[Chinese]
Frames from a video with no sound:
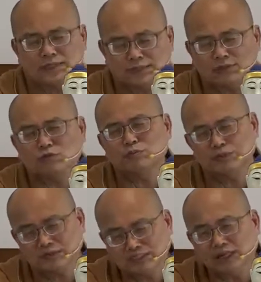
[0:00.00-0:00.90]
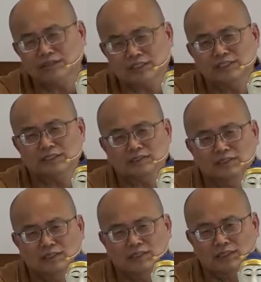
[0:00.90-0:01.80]
持有故必有的道理而已。
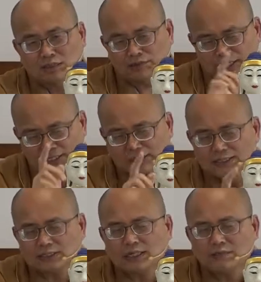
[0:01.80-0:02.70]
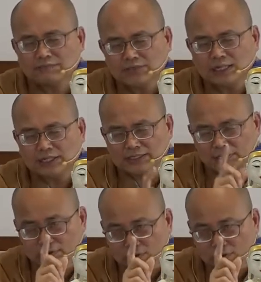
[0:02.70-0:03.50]
那么让你知道啊，你要